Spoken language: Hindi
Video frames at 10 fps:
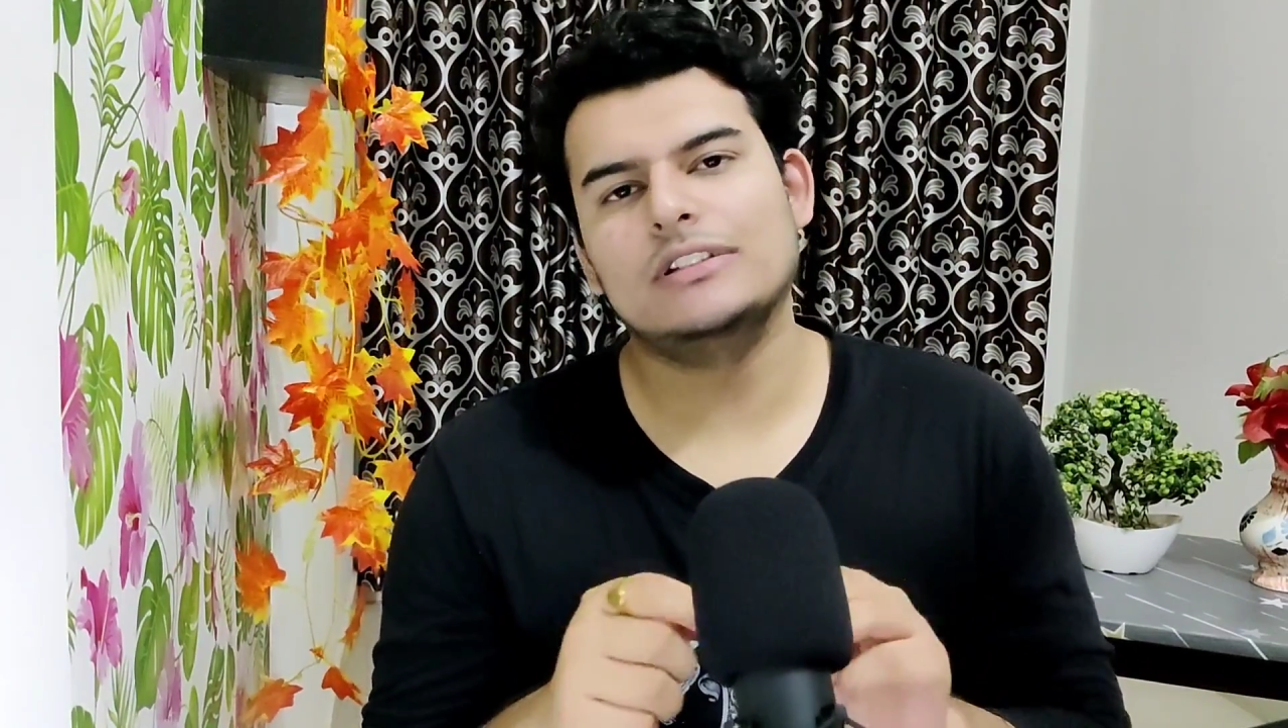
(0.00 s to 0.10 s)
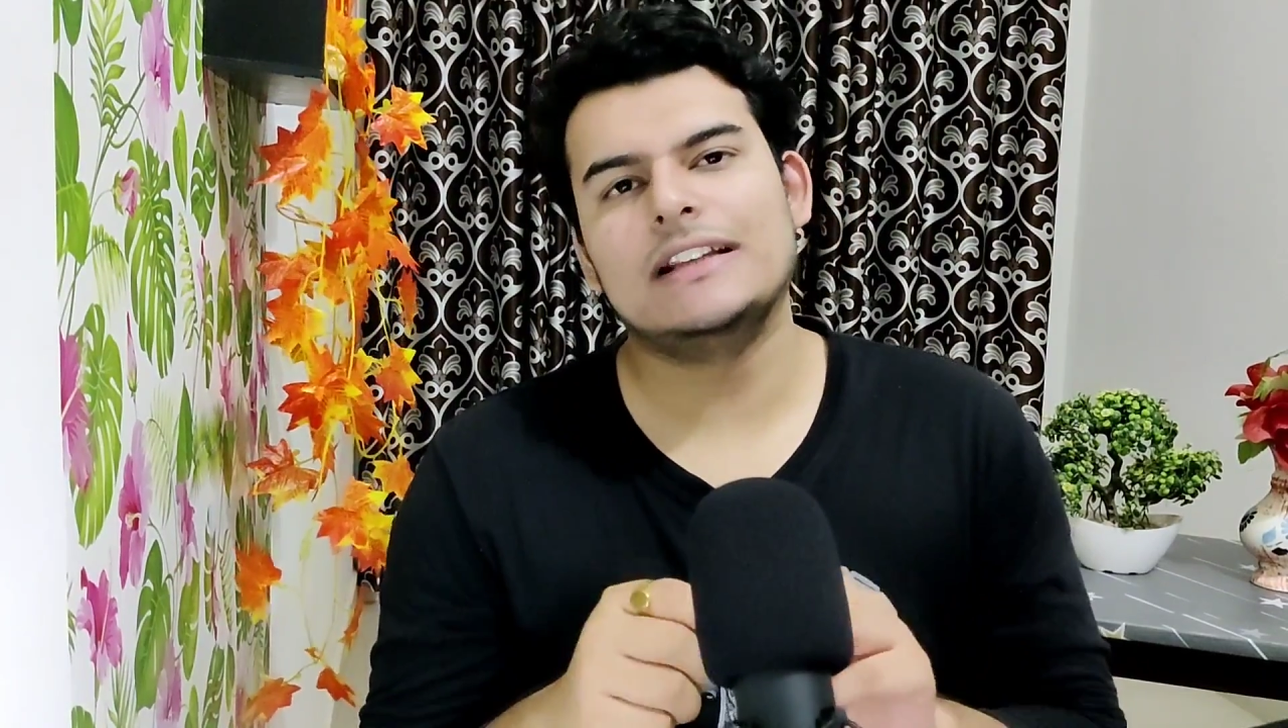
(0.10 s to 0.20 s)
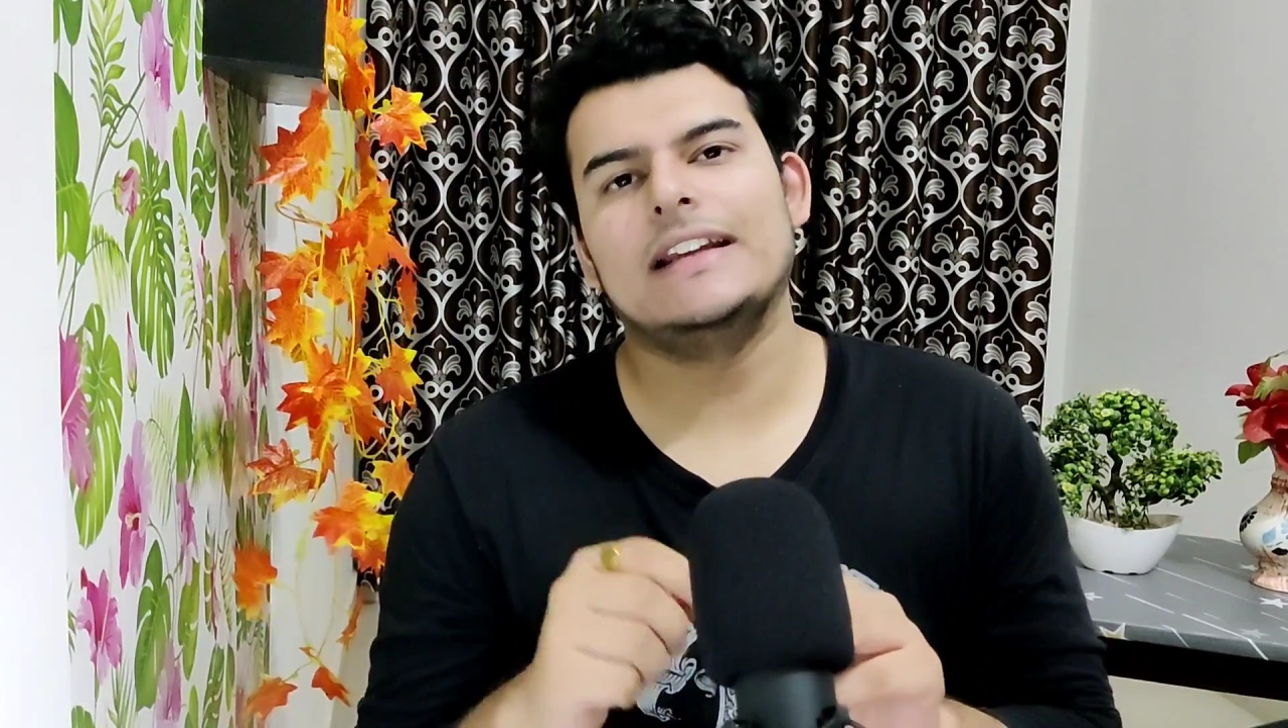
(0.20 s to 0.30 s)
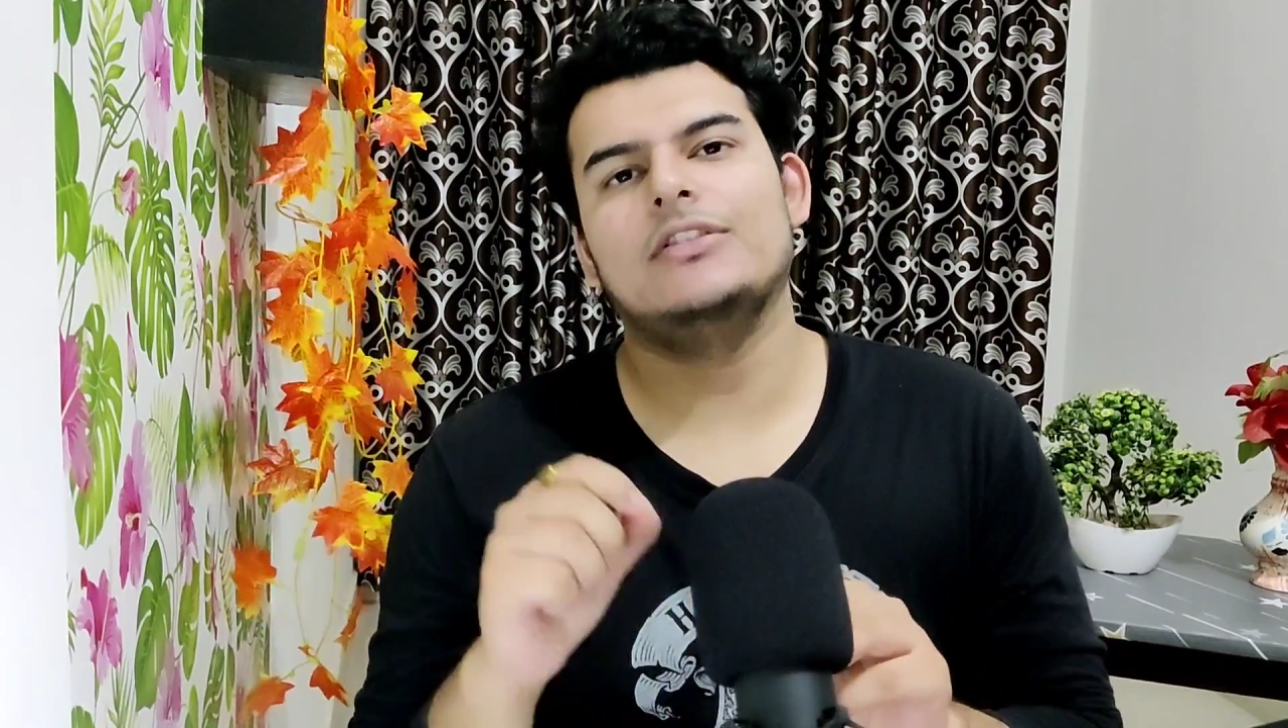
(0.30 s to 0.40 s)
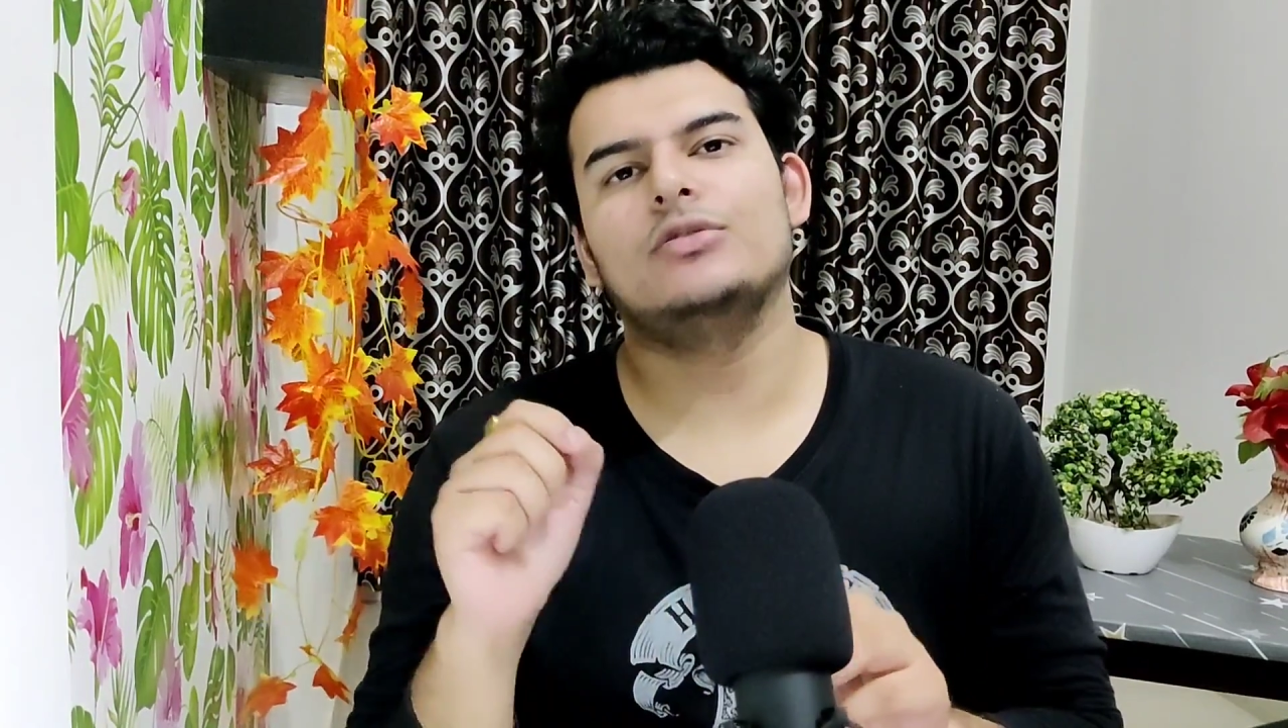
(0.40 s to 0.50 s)

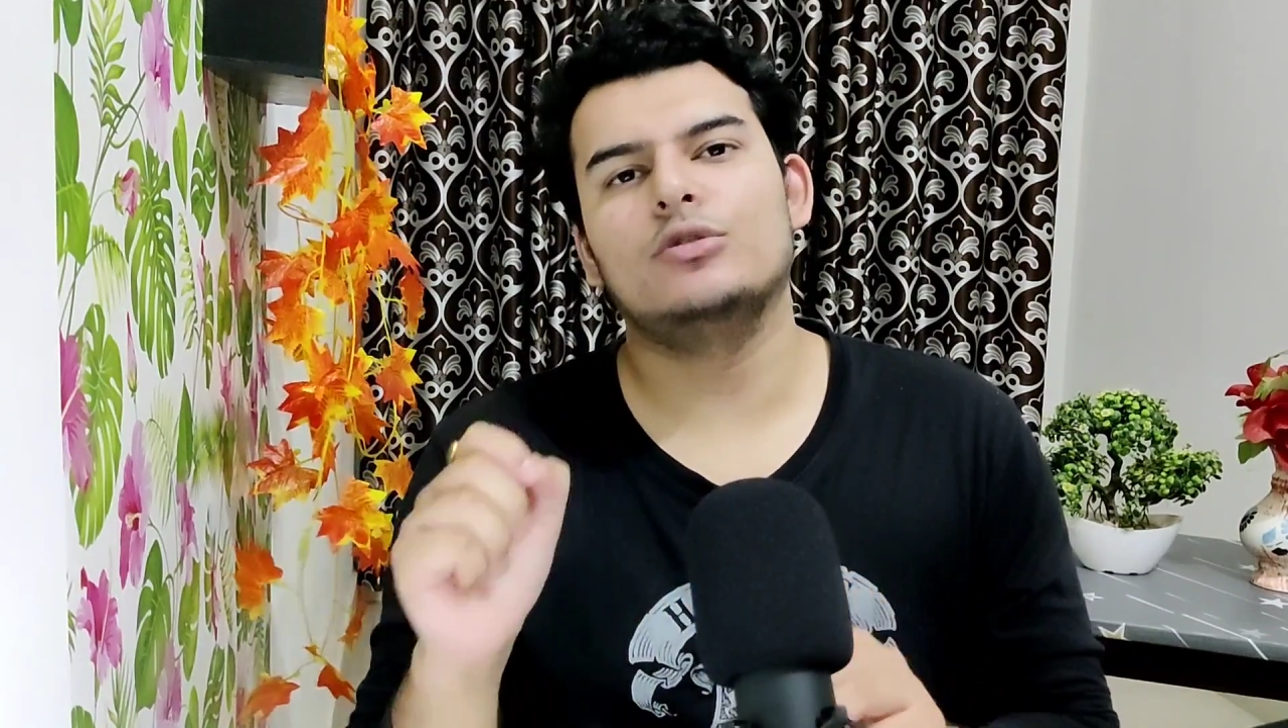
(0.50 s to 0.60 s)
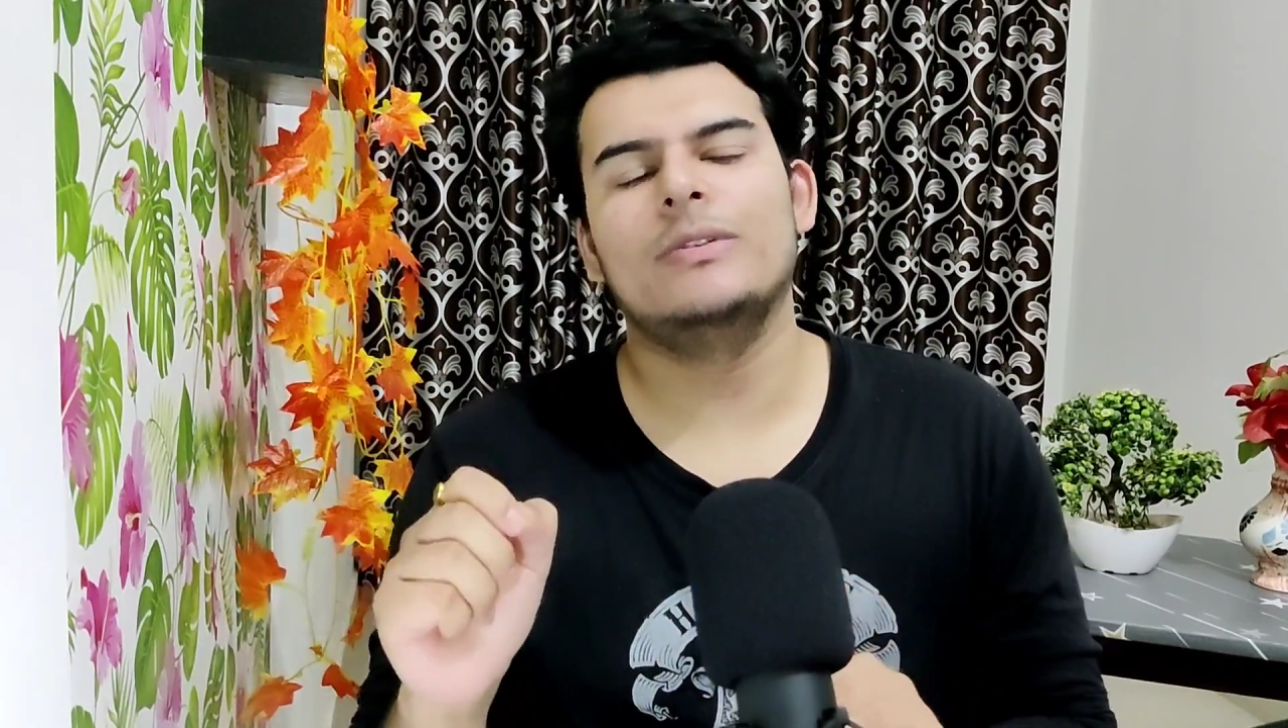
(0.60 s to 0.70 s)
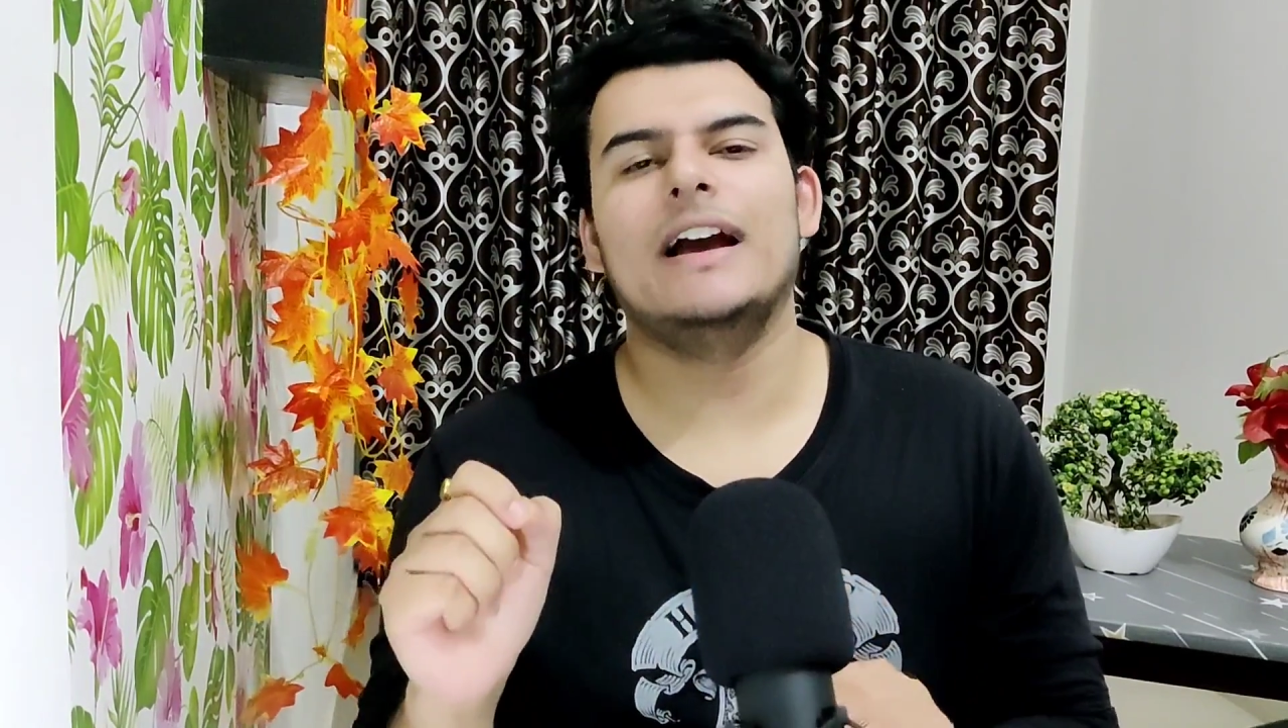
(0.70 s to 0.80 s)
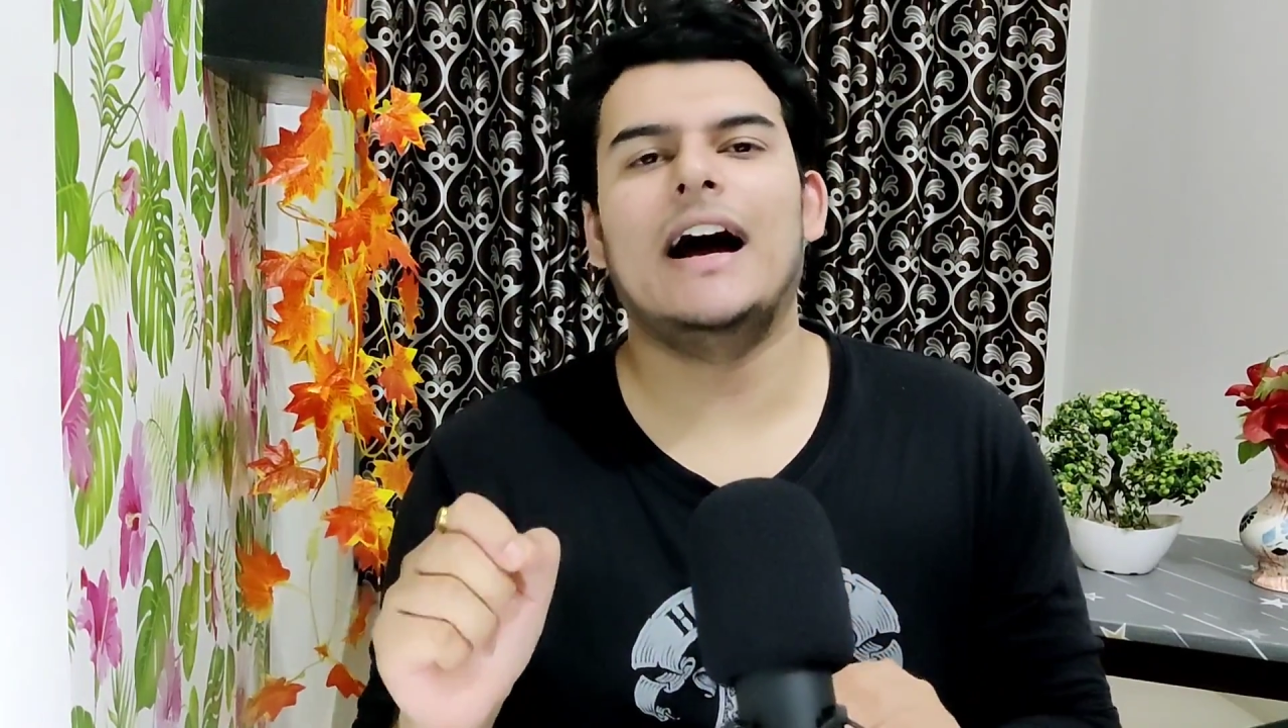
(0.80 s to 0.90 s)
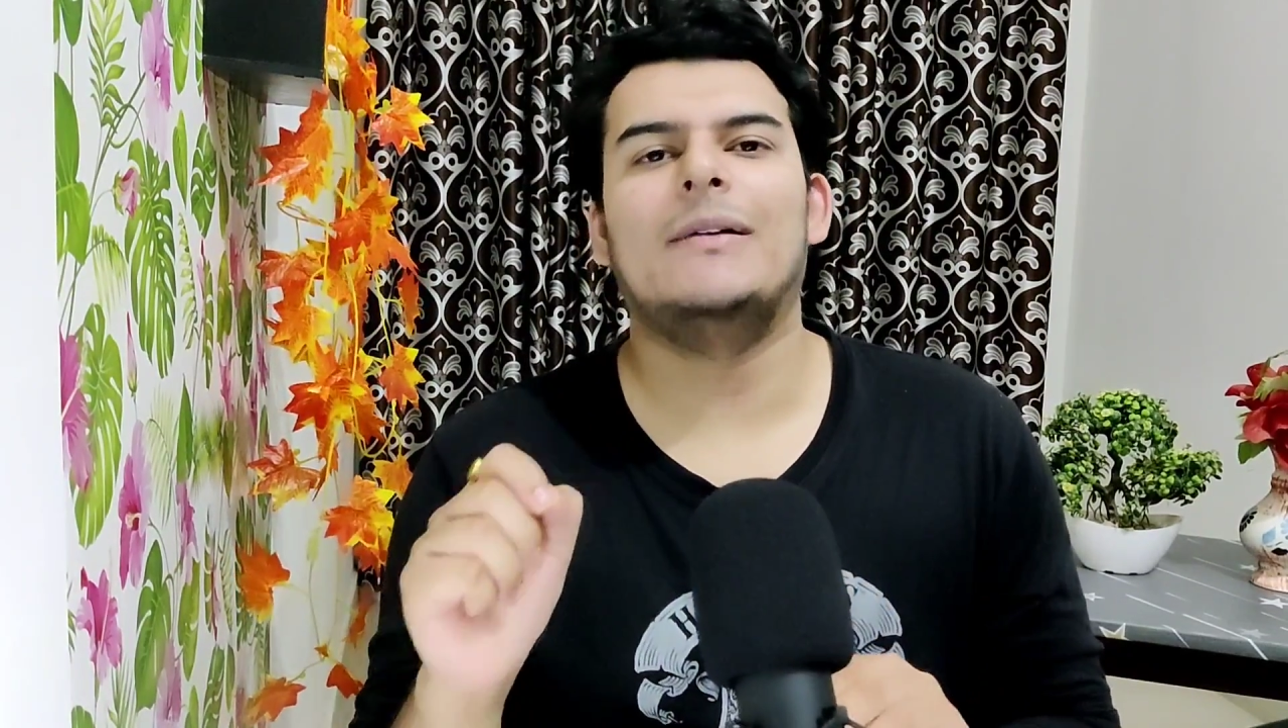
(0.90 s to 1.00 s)
उसके थ्रू भी